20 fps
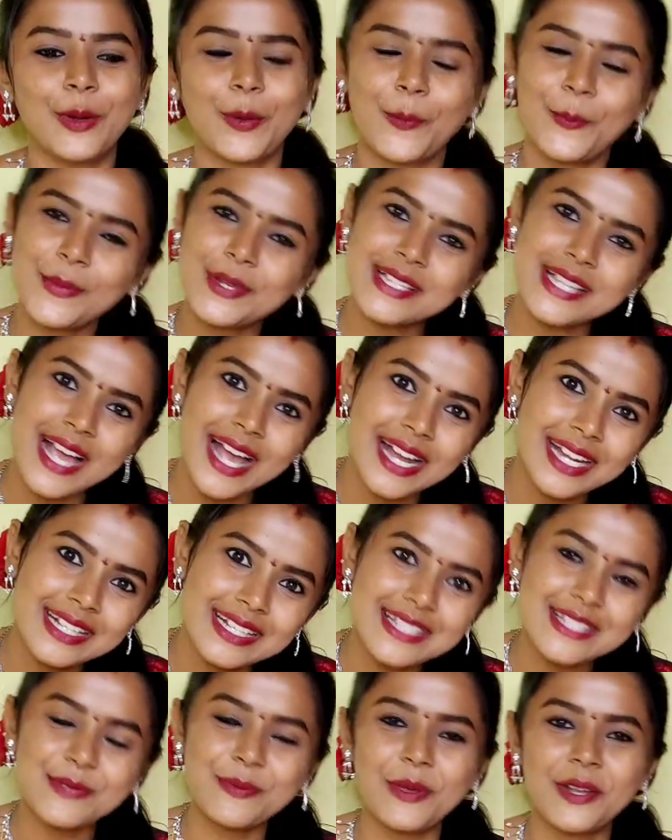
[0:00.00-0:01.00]
ரொம்ப
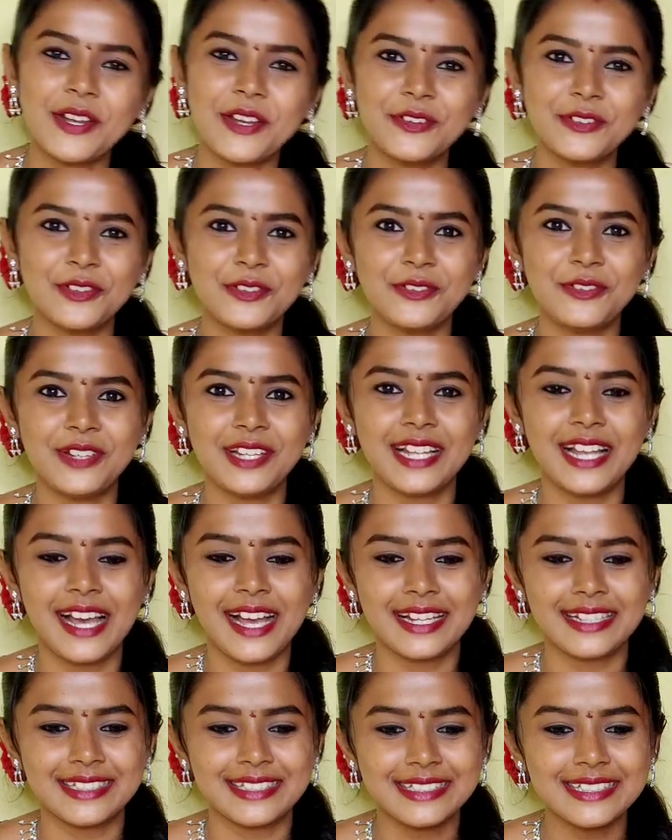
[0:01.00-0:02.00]
சாட்டிஸ்ஃபைடாக வந்து ஃபீல்
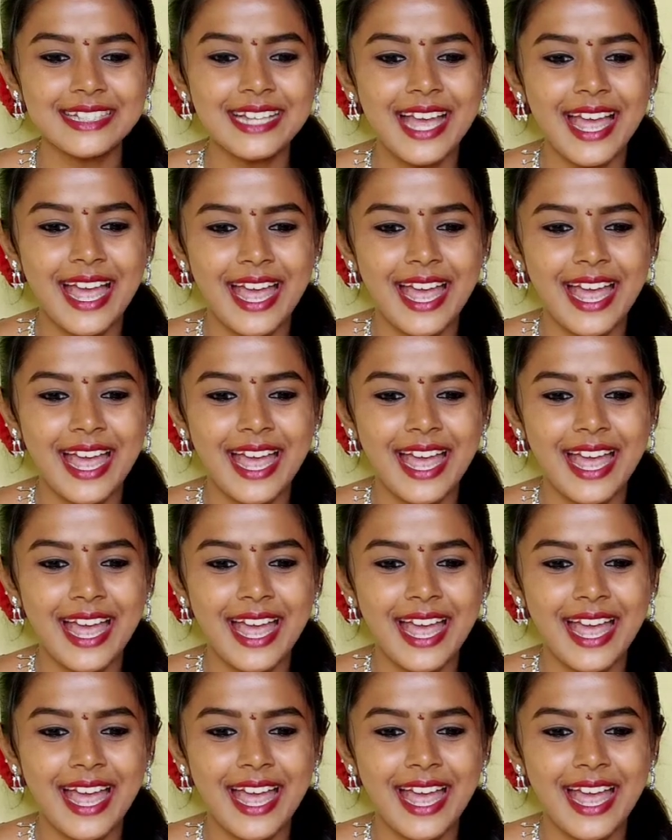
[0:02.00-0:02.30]
ஆகுது